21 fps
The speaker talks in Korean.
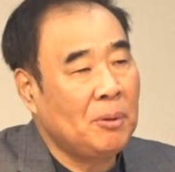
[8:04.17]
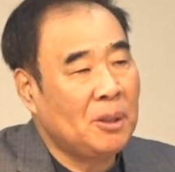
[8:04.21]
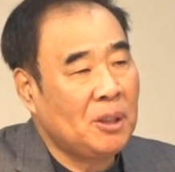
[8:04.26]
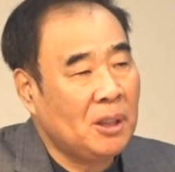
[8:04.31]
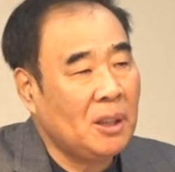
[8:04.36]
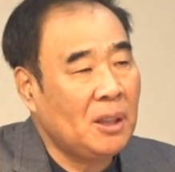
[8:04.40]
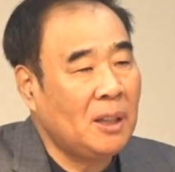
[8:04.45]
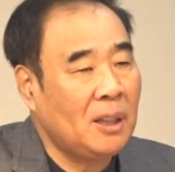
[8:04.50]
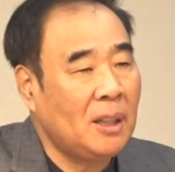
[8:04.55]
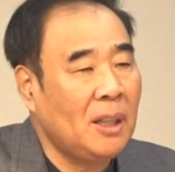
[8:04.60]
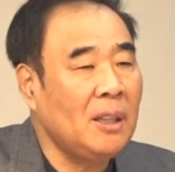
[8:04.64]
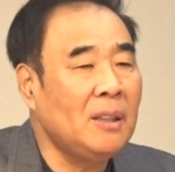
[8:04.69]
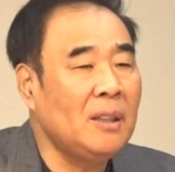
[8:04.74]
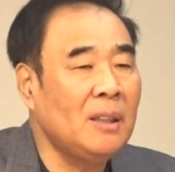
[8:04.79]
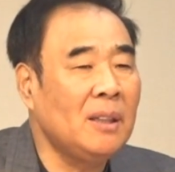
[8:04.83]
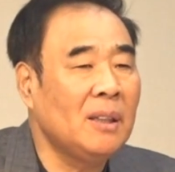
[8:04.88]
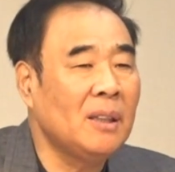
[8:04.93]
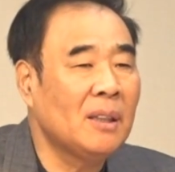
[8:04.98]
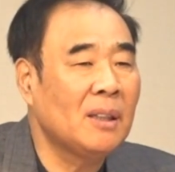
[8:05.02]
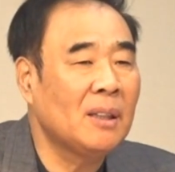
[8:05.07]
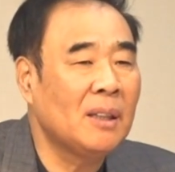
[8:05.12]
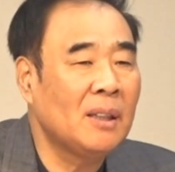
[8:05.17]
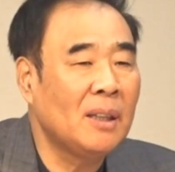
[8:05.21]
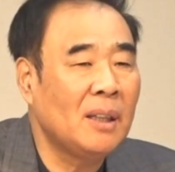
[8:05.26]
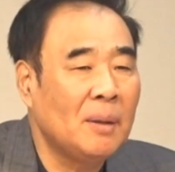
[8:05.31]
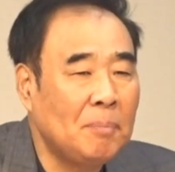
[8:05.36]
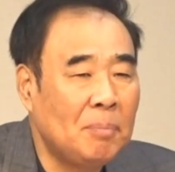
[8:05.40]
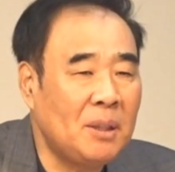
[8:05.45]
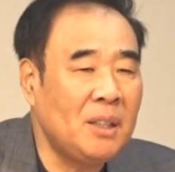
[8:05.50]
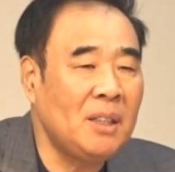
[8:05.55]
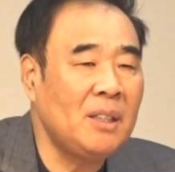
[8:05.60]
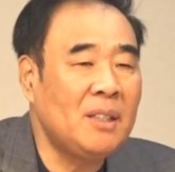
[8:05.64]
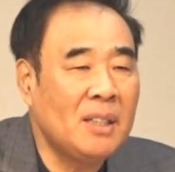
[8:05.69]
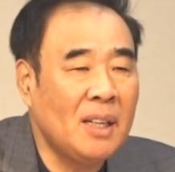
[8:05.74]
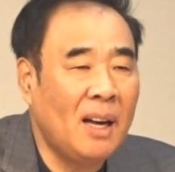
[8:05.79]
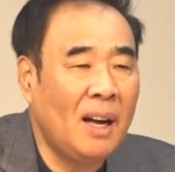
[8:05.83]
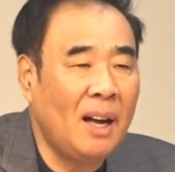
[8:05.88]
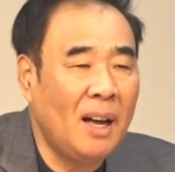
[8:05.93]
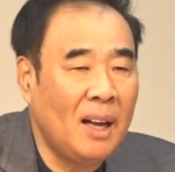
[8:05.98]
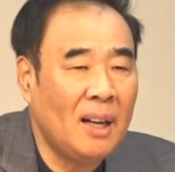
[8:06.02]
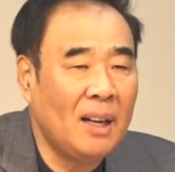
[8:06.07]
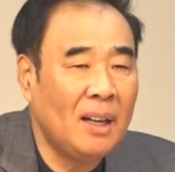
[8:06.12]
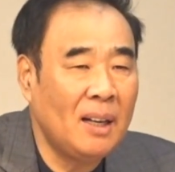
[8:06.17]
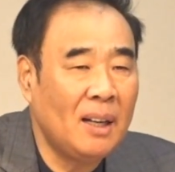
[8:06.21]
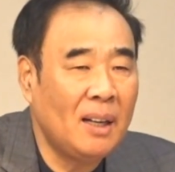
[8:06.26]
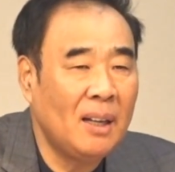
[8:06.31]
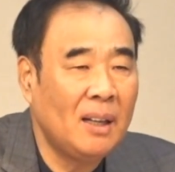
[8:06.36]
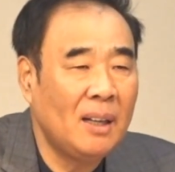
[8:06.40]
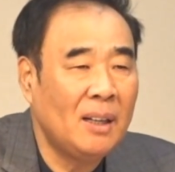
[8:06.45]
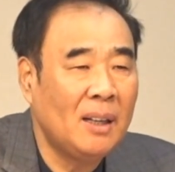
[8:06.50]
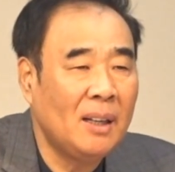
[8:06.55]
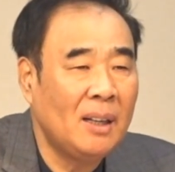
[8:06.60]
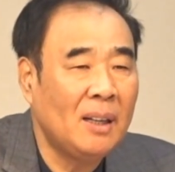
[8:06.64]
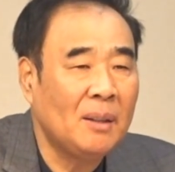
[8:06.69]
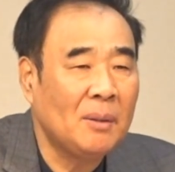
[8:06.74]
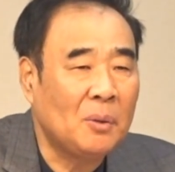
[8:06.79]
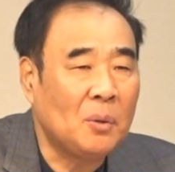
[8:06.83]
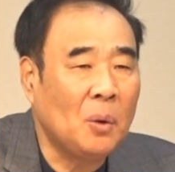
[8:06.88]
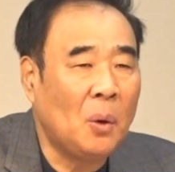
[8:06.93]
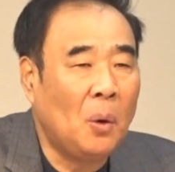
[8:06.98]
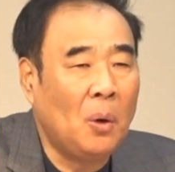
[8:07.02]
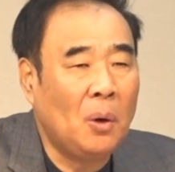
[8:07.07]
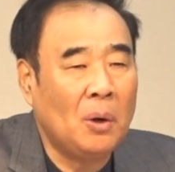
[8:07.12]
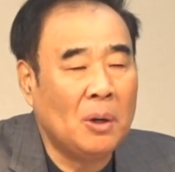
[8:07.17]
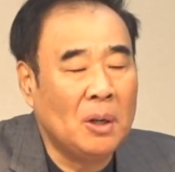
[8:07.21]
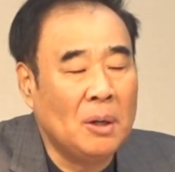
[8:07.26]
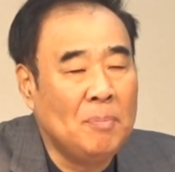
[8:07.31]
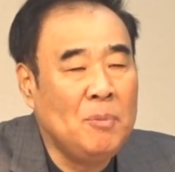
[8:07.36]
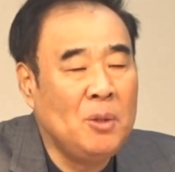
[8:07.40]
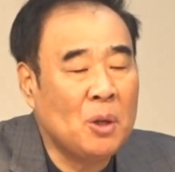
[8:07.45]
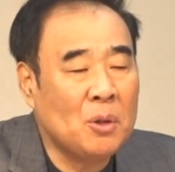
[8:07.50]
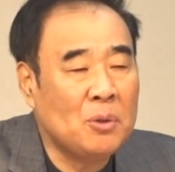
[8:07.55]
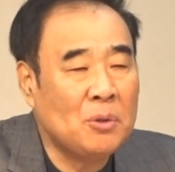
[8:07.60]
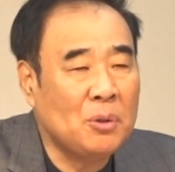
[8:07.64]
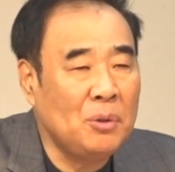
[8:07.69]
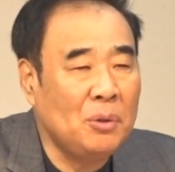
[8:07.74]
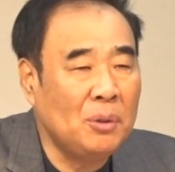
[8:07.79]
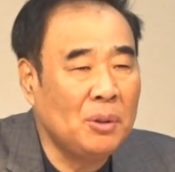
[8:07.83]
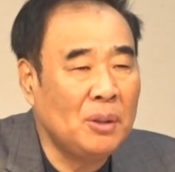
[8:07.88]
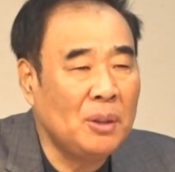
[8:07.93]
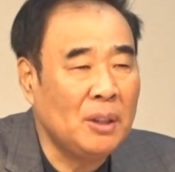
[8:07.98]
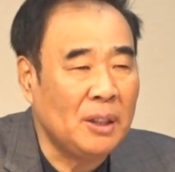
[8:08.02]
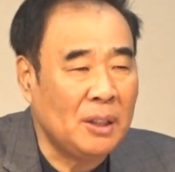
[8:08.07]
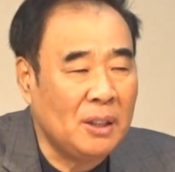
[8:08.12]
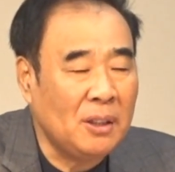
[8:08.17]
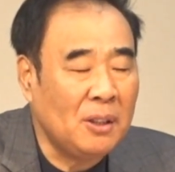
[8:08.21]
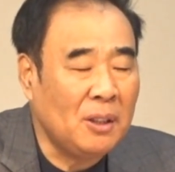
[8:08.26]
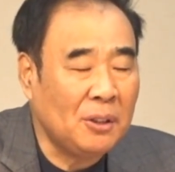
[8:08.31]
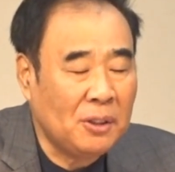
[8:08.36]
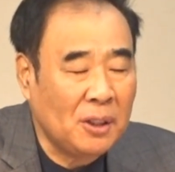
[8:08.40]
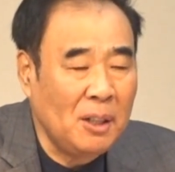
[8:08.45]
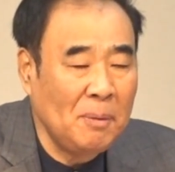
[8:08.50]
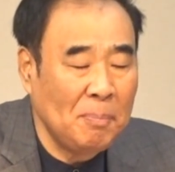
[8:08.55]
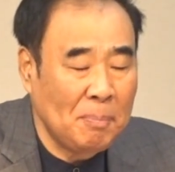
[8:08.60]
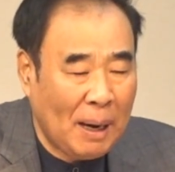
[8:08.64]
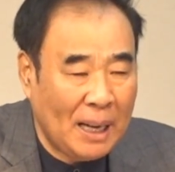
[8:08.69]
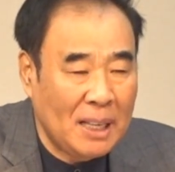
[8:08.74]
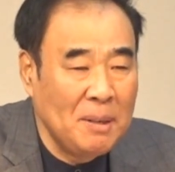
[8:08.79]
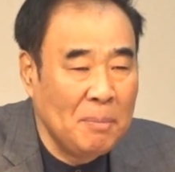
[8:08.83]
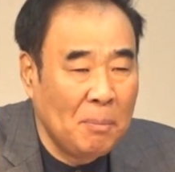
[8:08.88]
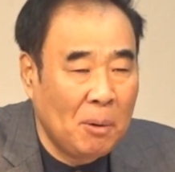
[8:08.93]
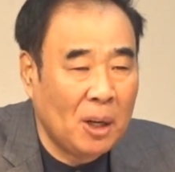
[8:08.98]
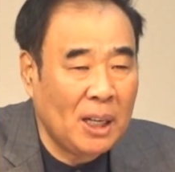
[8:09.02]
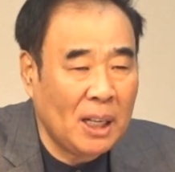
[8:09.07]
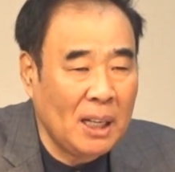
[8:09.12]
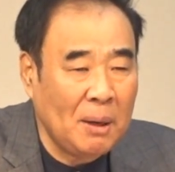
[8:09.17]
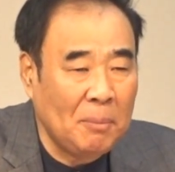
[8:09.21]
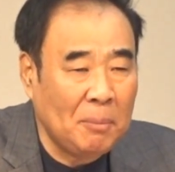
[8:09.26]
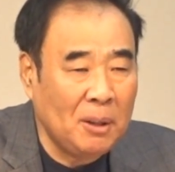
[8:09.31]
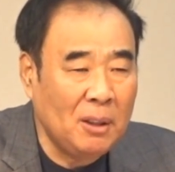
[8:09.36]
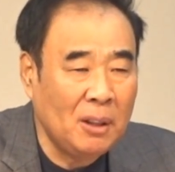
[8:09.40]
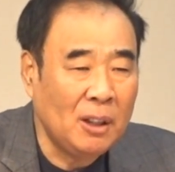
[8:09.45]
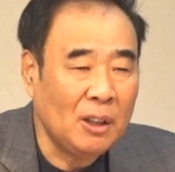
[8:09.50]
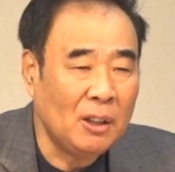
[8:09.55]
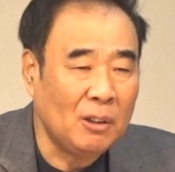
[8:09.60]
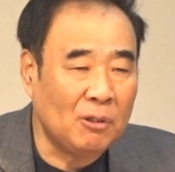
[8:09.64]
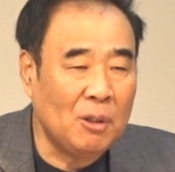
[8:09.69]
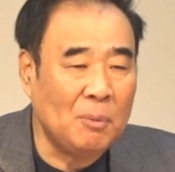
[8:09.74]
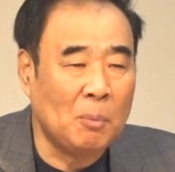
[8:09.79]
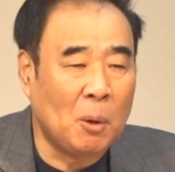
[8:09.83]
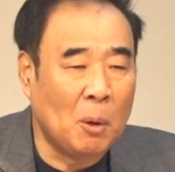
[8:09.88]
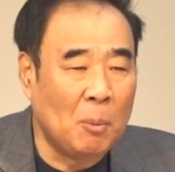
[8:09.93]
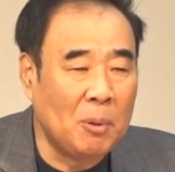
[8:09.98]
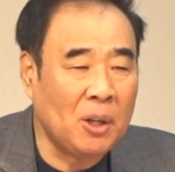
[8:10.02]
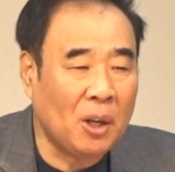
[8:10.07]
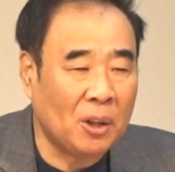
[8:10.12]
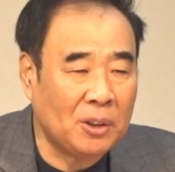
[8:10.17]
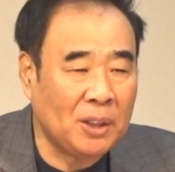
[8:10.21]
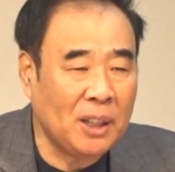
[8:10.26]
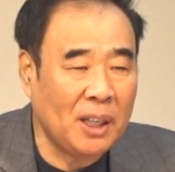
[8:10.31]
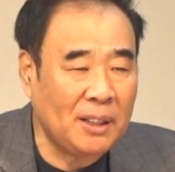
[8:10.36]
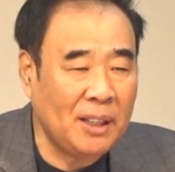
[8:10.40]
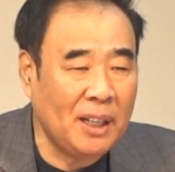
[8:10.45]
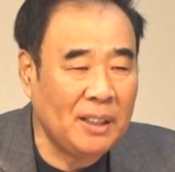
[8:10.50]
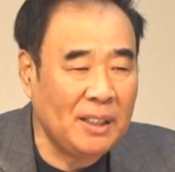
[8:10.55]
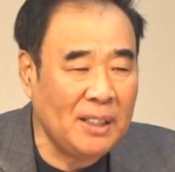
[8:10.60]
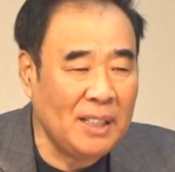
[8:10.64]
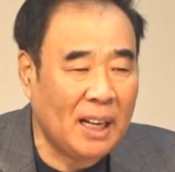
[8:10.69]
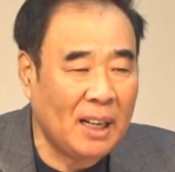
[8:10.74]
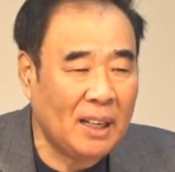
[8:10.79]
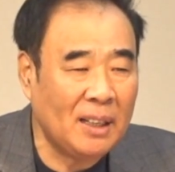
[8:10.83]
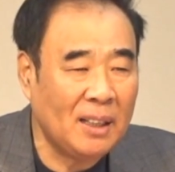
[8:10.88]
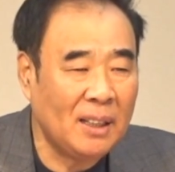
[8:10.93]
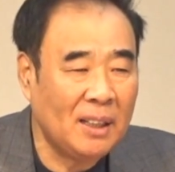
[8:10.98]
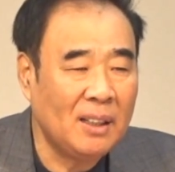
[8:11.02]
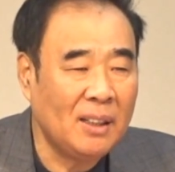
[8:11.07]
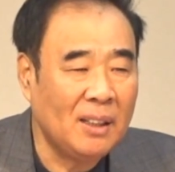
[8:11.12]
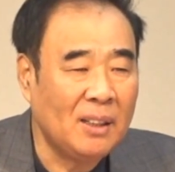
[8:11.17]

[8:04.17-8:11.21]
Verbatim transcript: 치킨, 피자, 또 음료수 이런 것들을 많이 먹게 되면 우리 몸은 어떻게 되느냐?